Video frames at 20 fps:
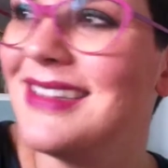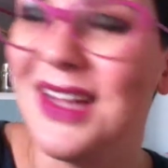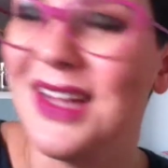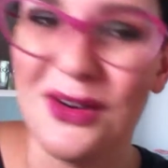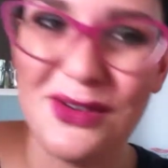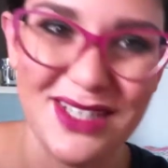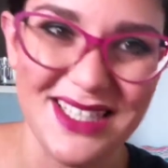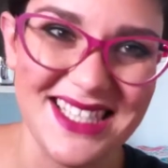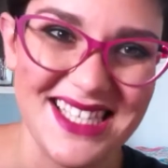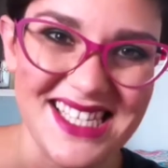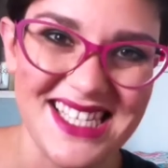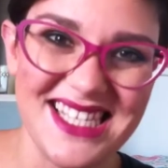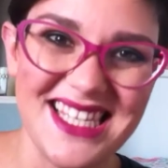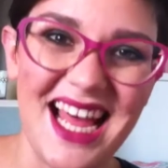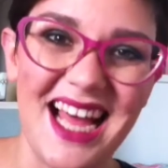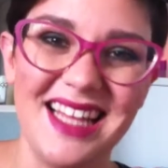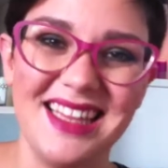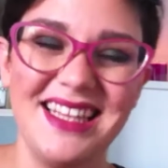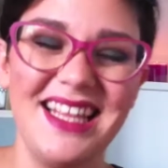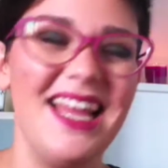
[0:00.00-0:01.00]
da
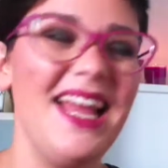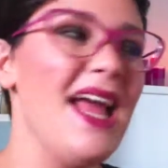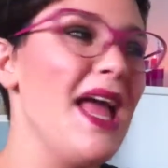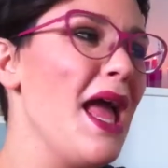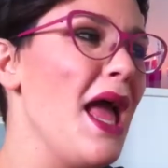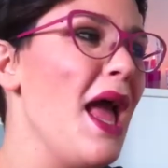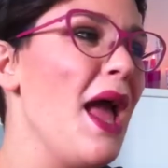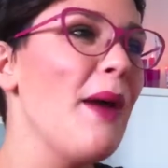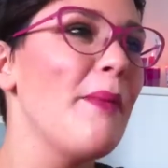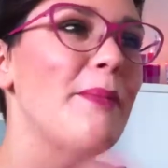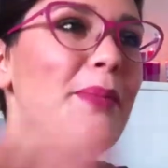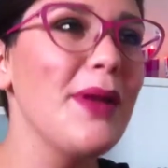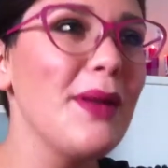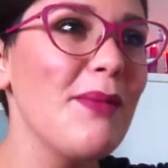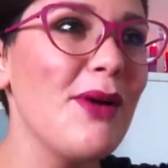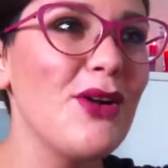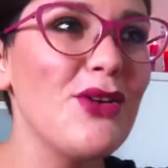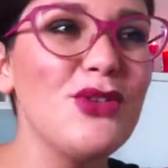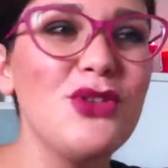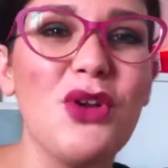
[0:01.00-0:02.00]
quest'estate
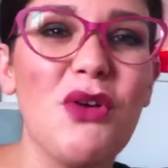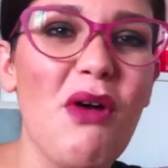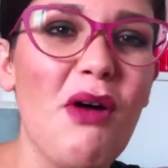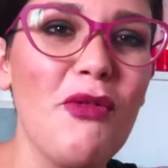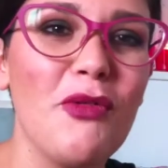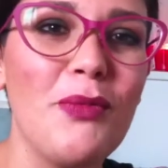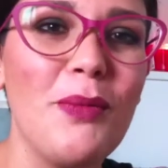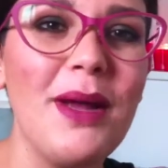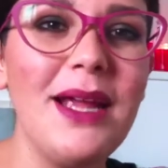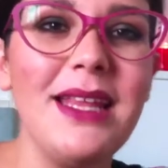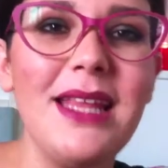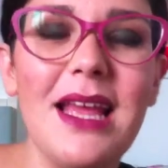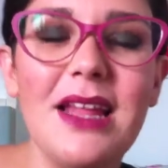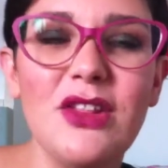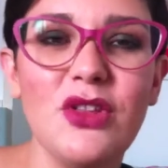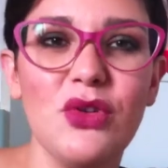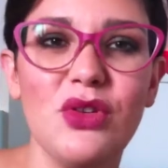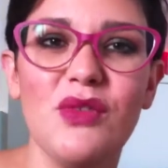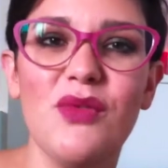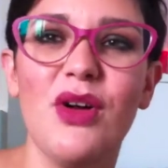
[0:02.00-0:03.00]
prima non trovavo mai
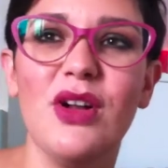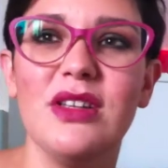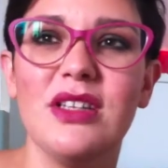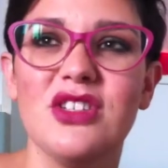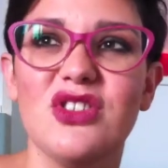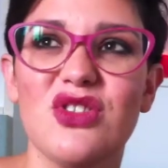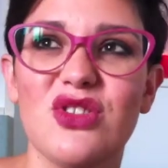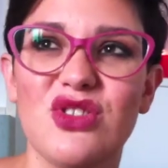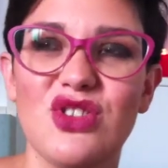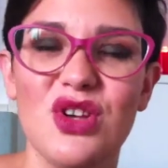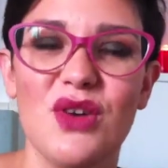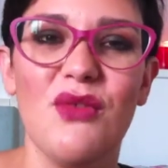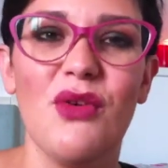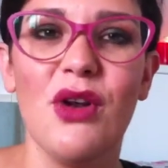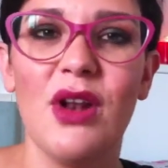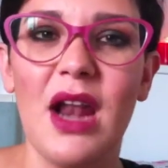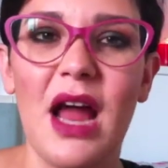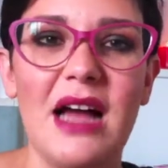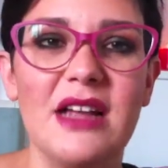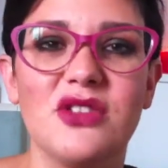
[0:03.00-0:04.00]
niente ogni volta storcevo
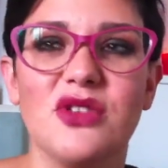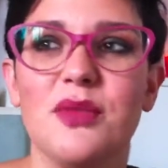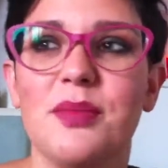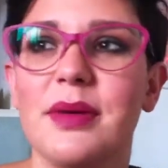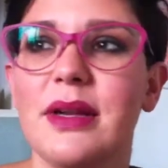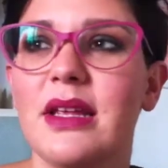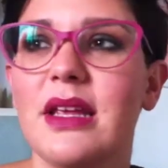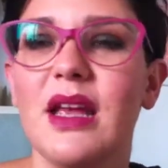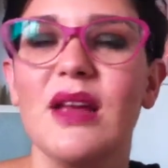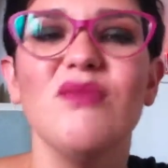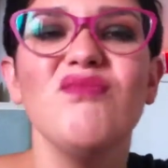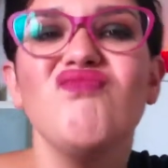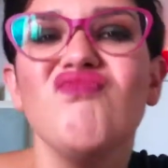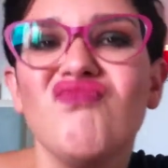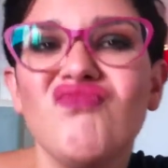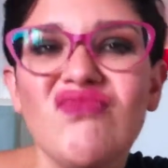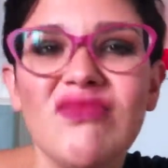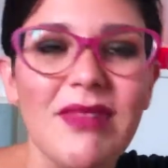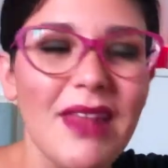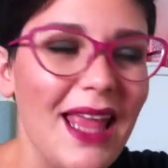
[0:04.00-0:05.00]
il naso perché
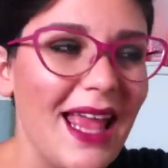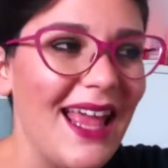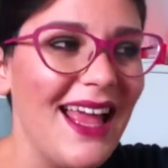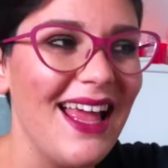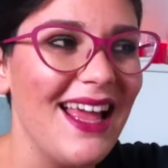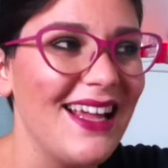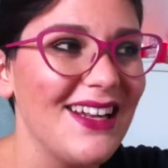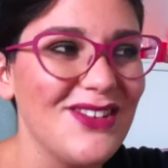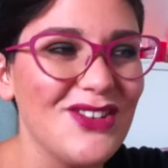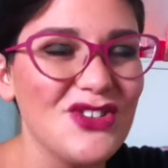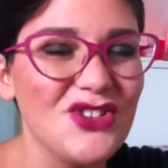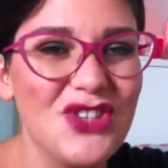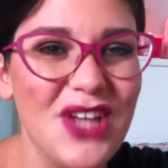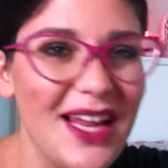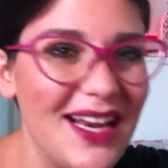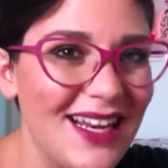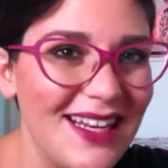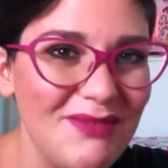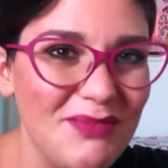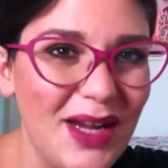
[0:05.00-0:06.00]
mm, non
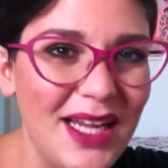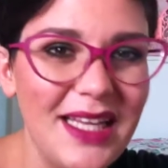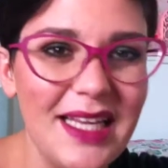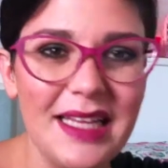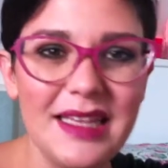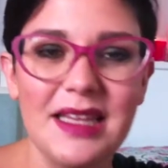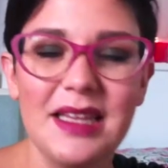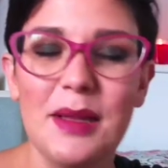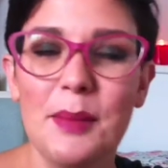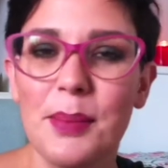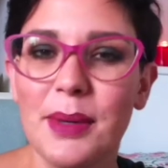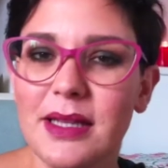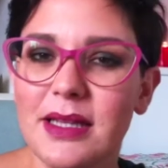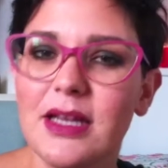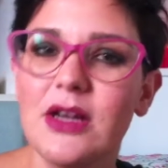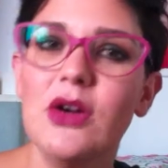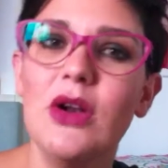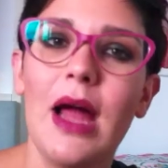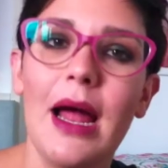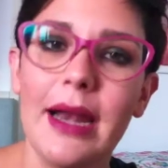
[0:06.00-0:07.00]
c'era mai niente di
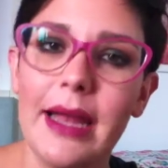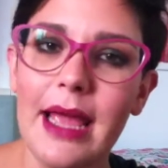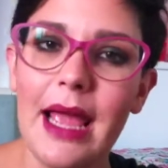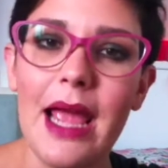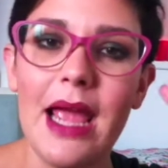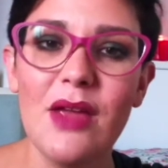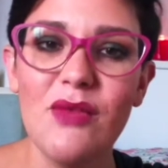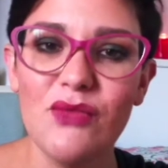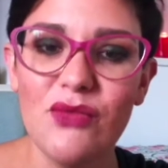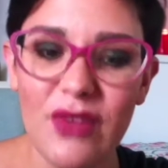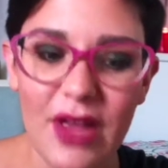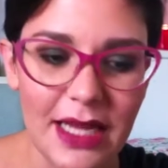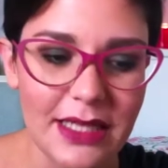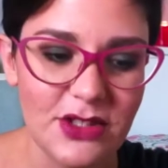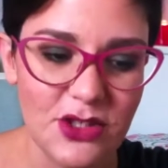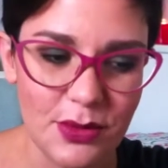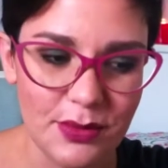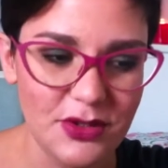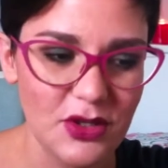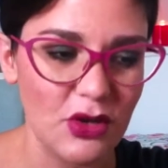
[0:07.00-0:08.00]
particolare e
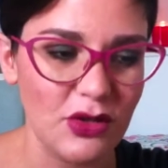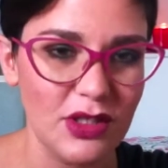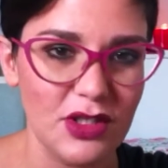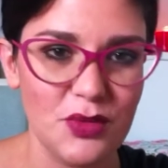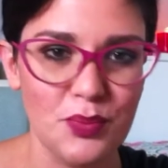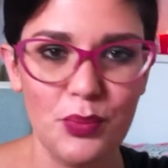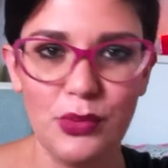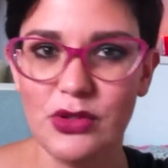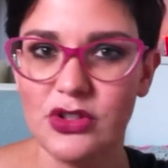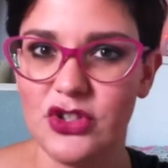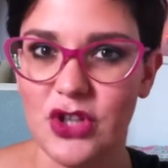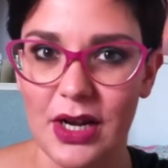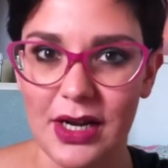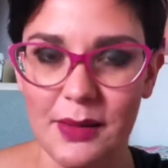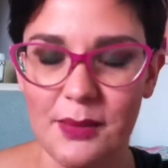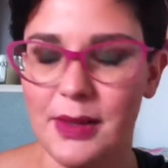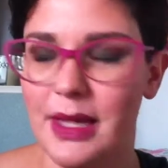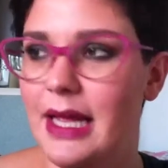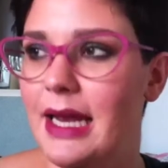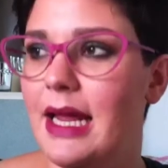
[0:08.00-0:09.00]
invece bisogna spulciare
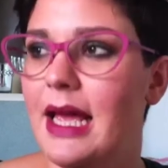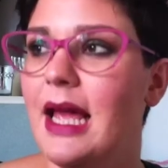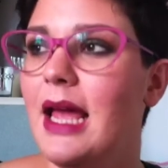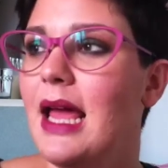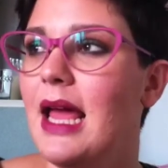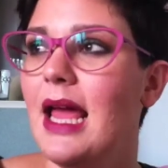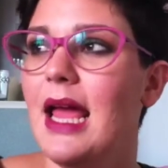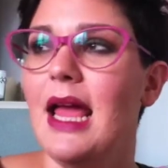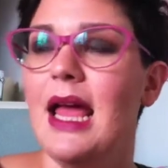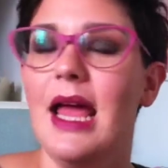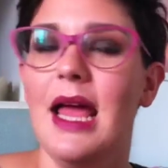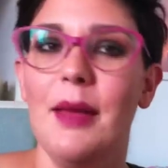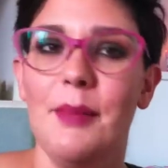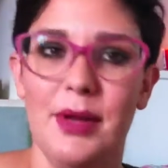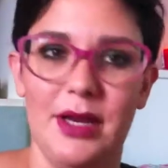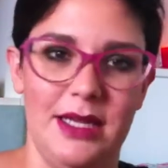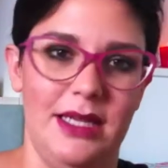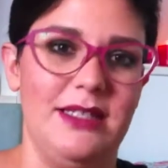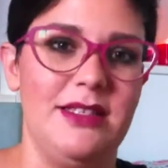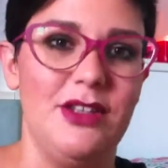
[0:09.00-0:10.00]
bene
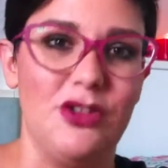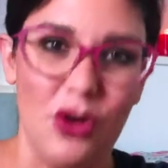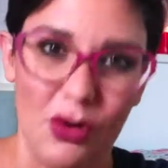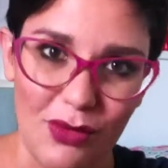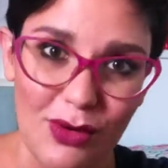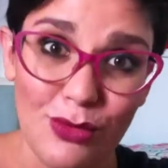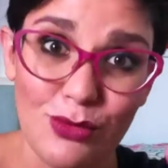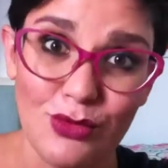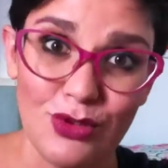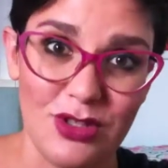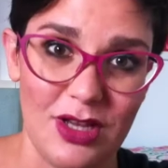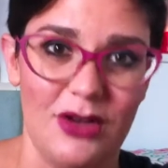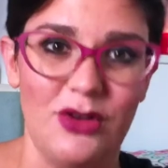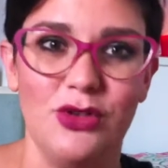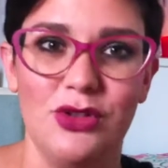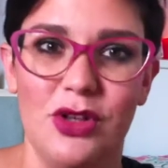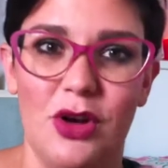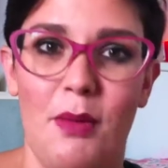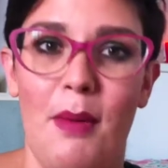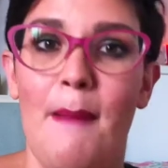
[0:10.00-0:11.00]
perché si trova un sacco
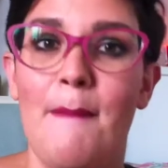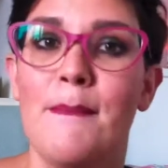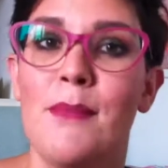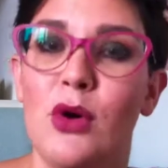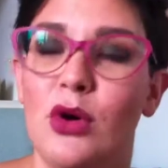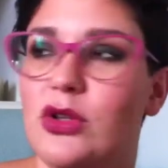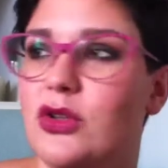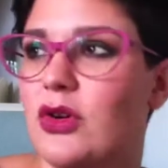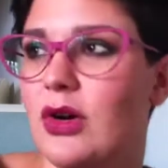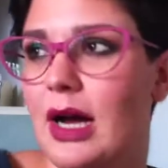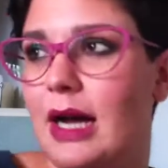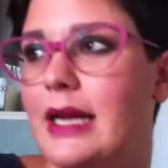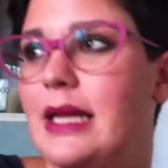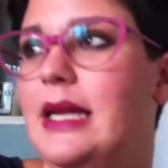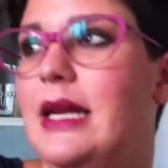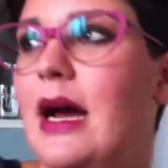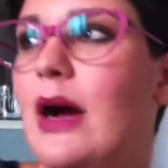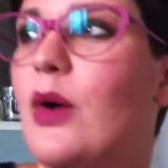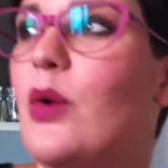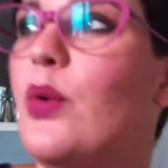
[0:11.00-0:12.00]
di roba molto
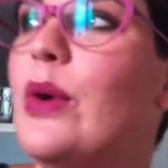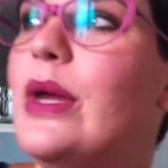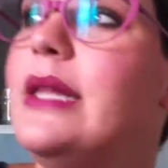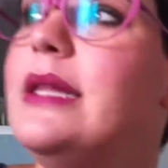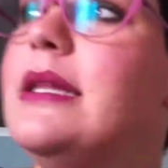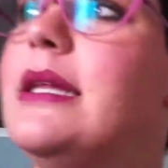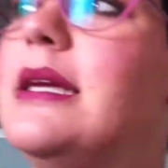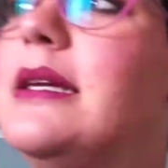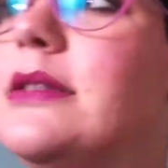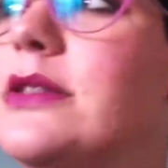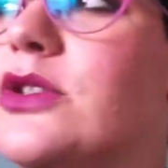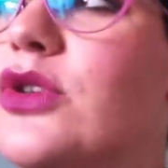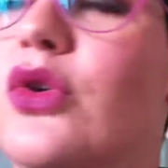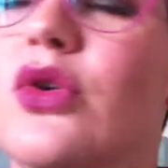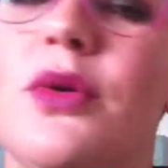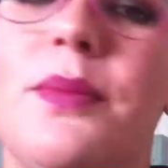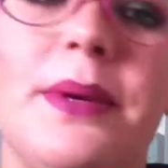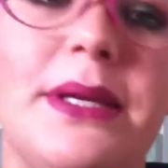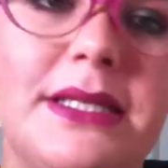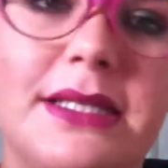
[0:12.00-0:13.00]
carina quindi
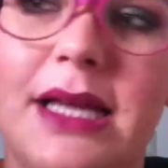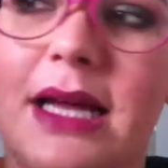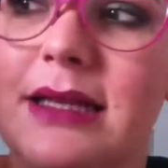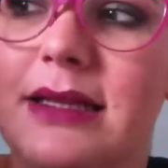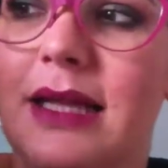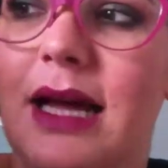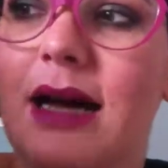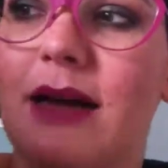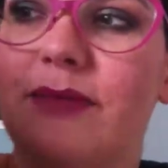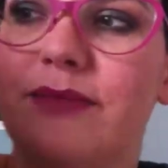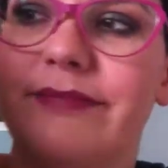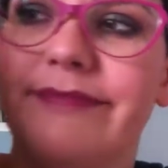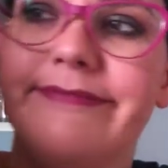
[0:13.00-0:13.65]
sono passata